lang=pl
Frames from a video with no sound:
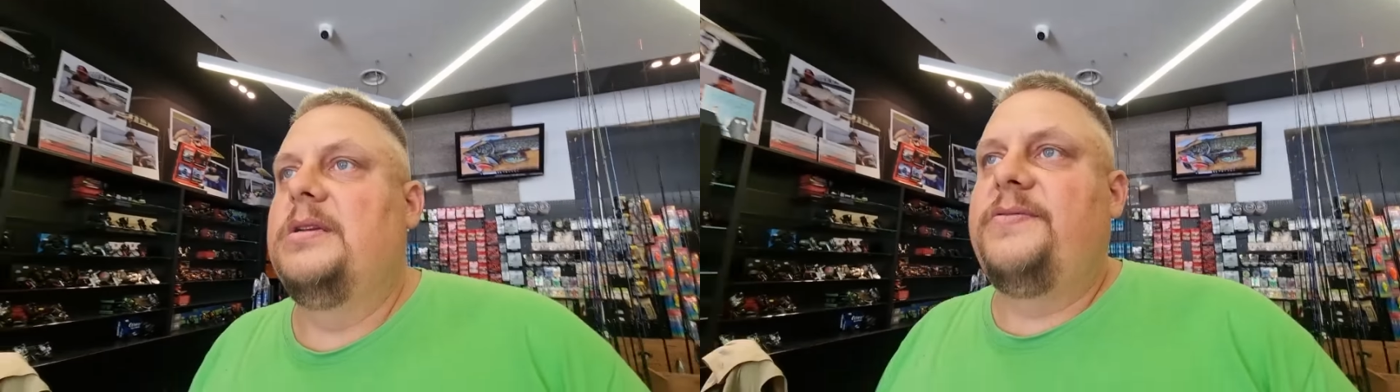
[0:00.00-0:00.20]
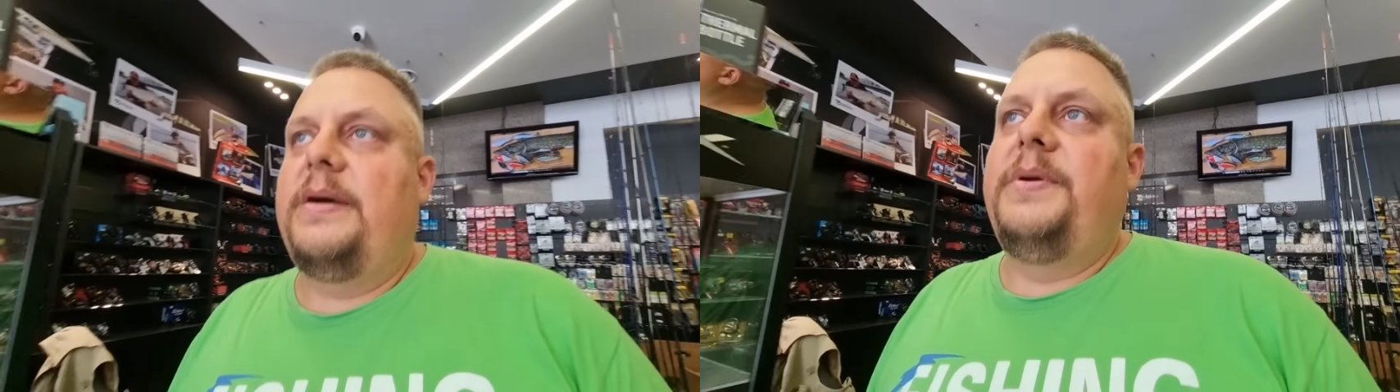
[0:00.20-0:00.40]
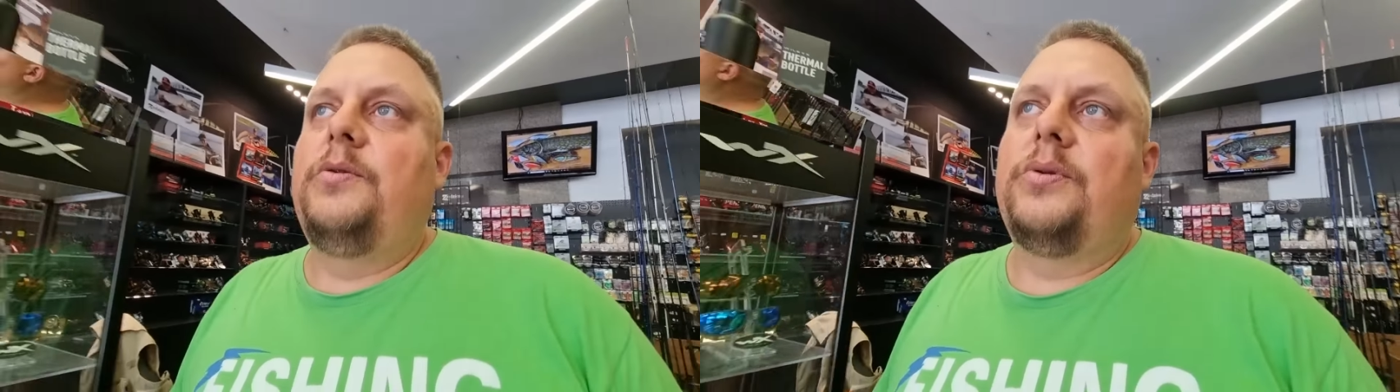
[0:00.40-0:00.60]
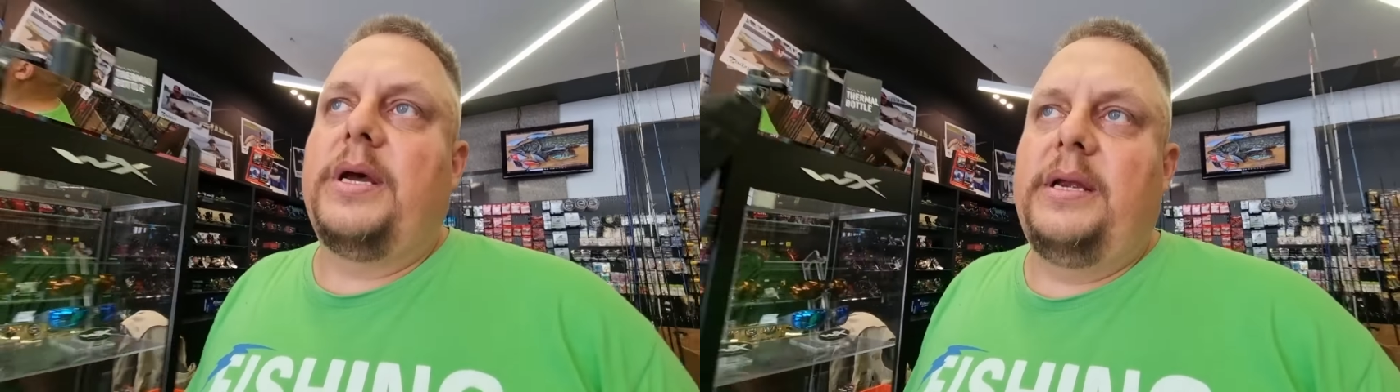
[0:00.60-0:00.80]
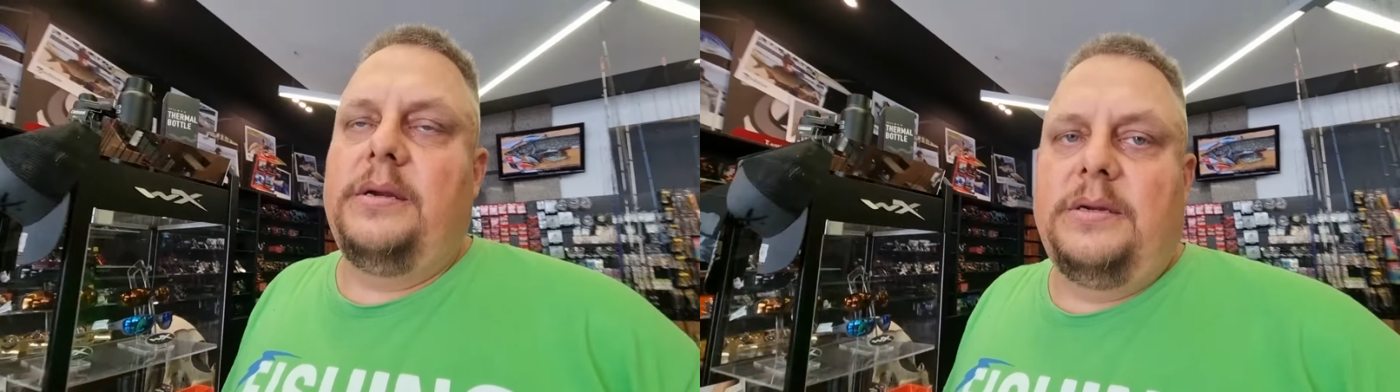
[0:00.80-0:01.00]
z Wami
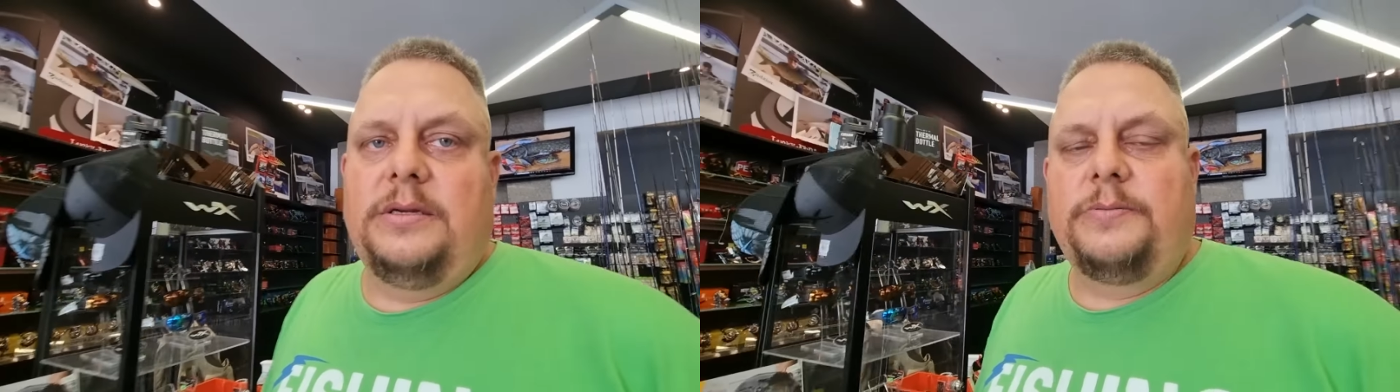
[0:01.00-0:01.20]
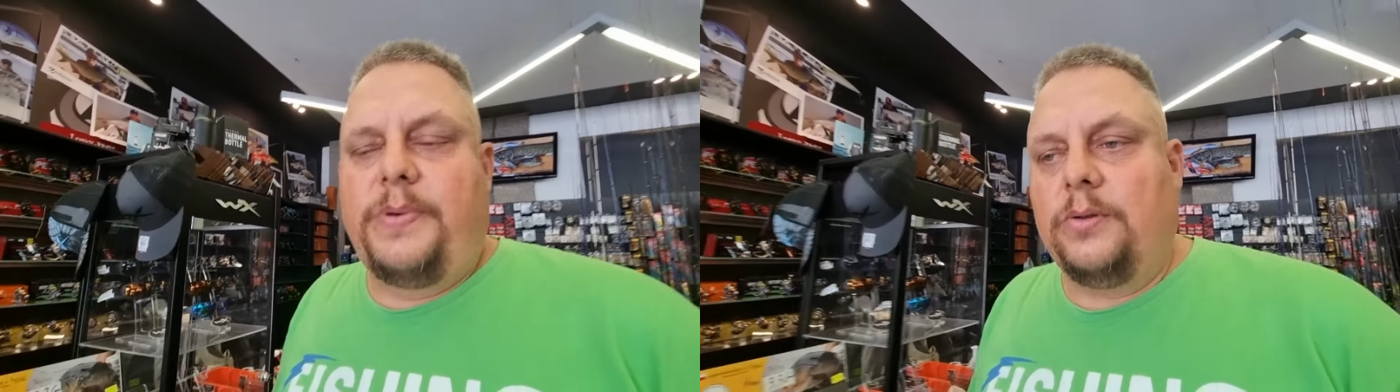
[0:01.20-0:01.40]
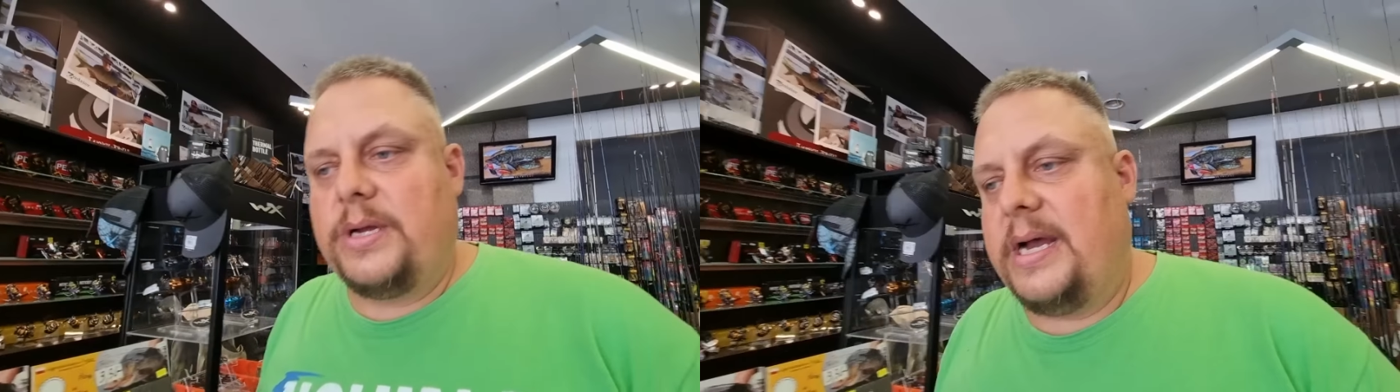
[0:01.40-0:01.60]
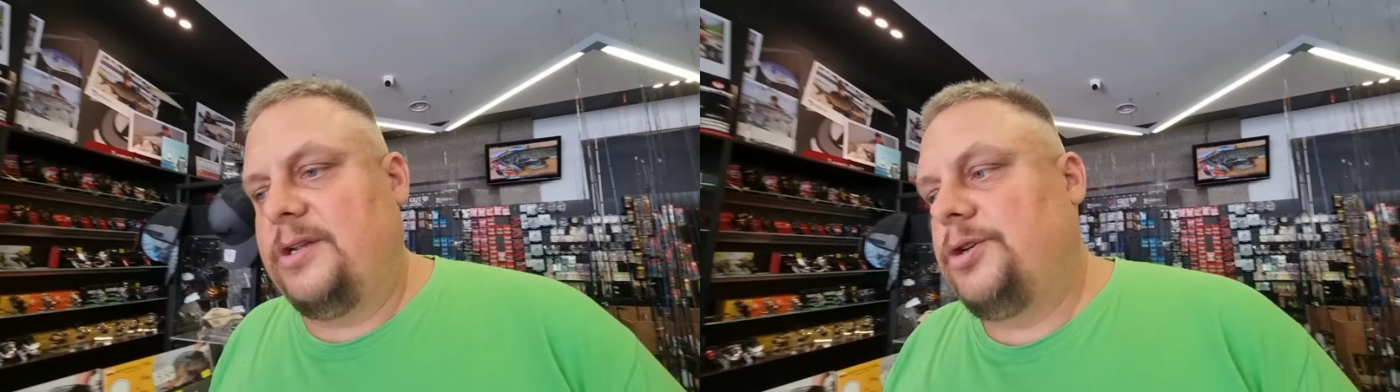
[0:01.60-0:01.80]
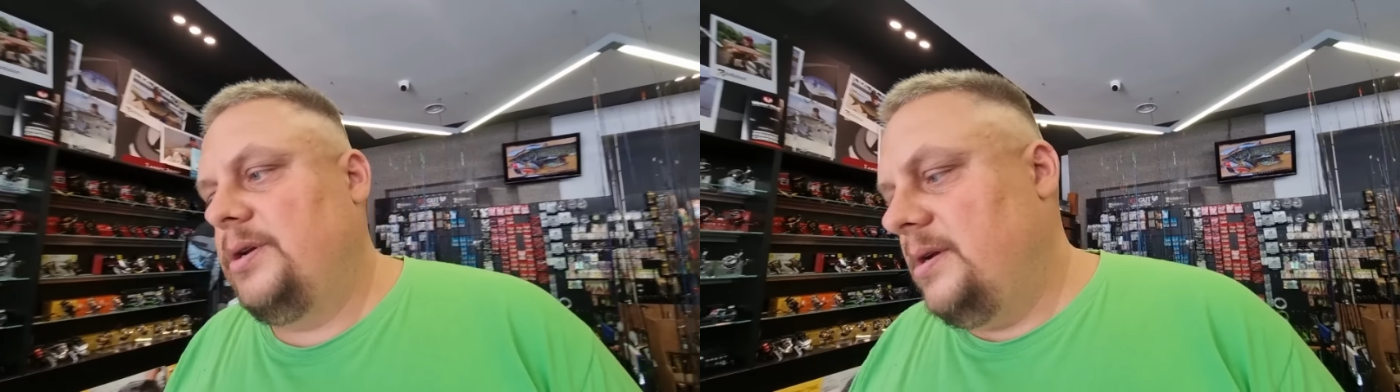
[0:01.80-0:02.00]
tutaj
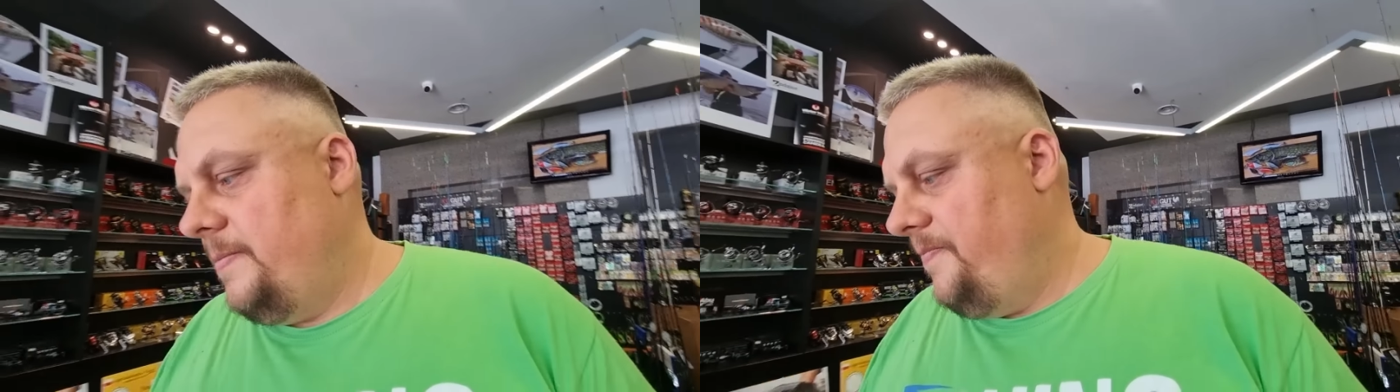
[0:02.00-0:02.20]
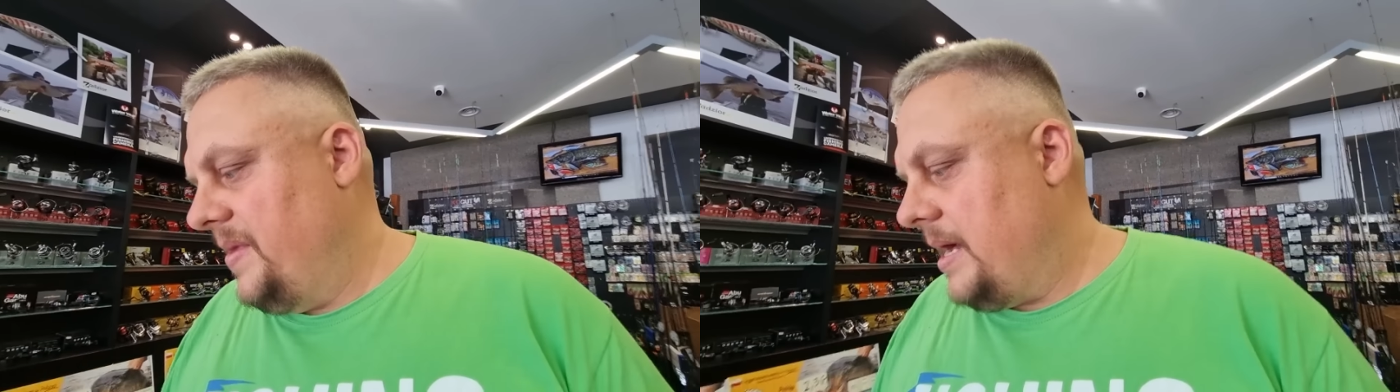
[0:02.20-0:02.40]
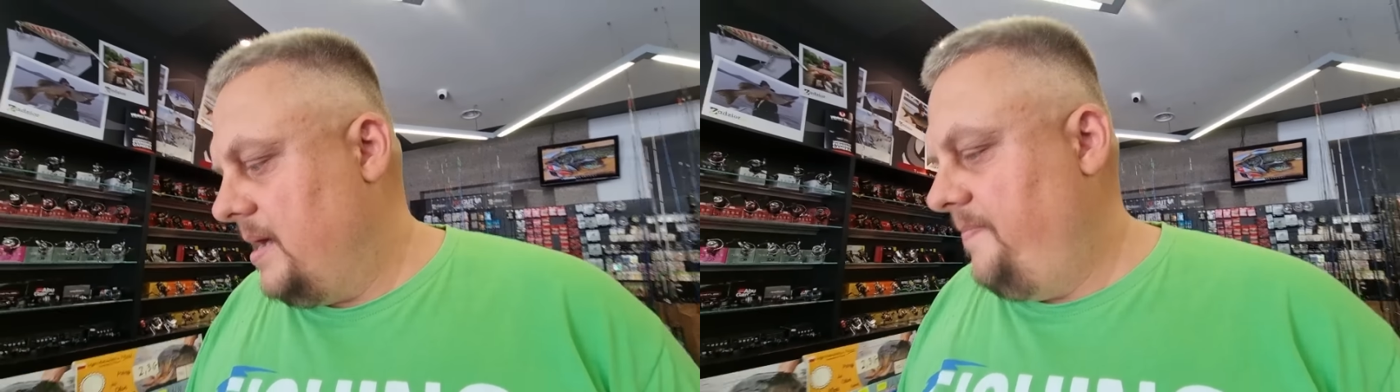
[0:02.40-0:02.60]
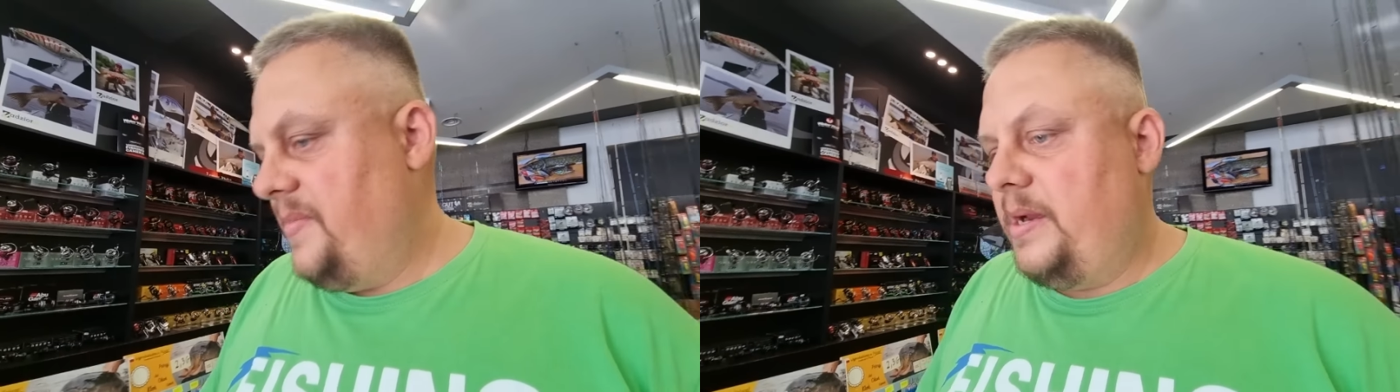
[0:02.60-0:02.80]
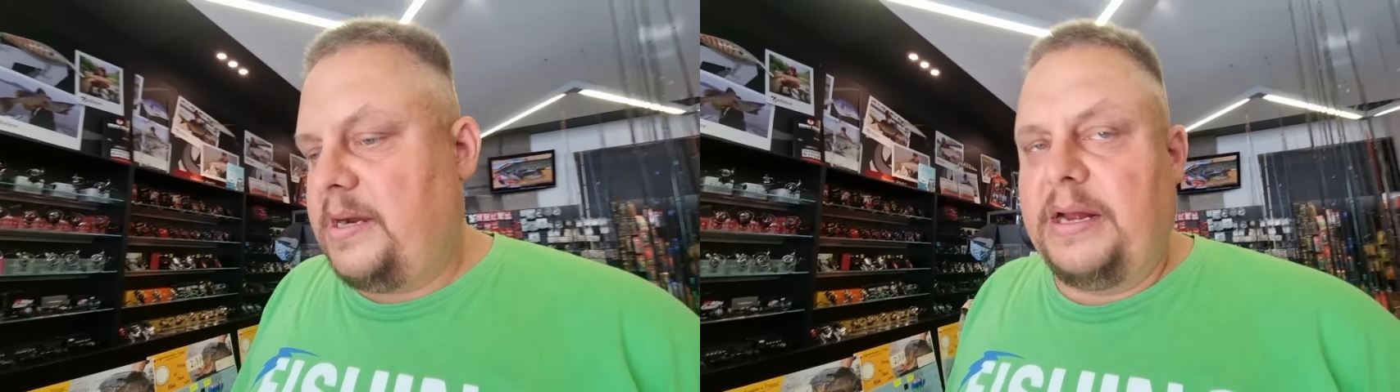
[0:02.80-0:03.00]
spotkać na
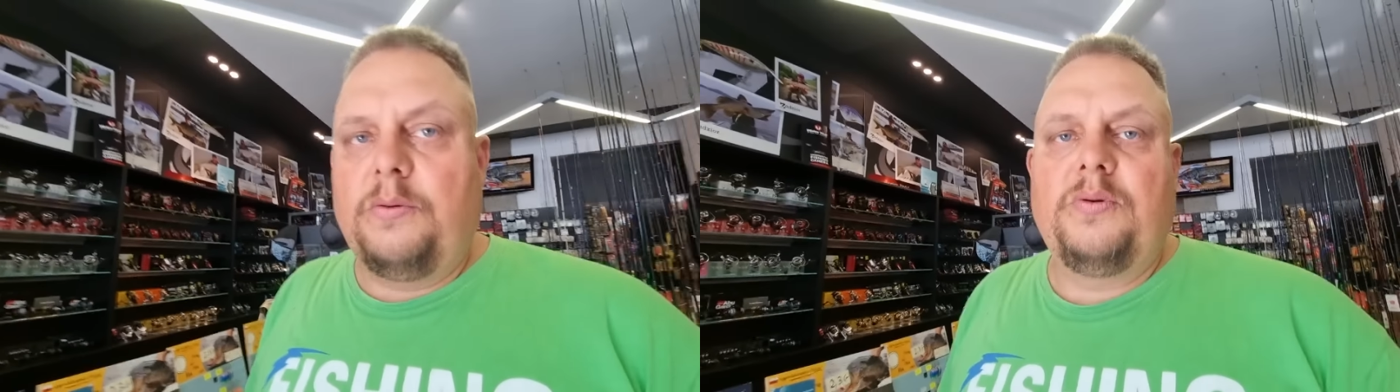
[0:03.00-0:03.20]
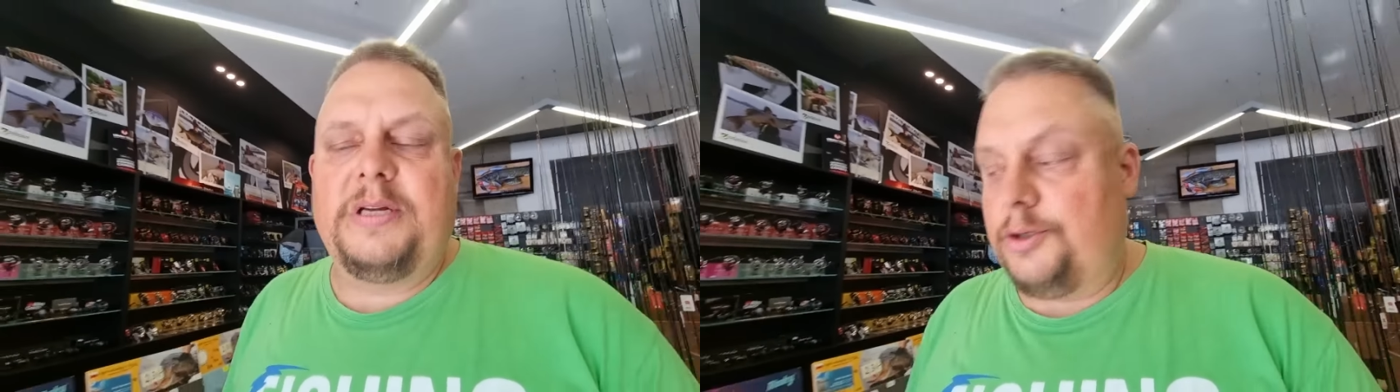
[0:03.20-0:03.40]
kanałku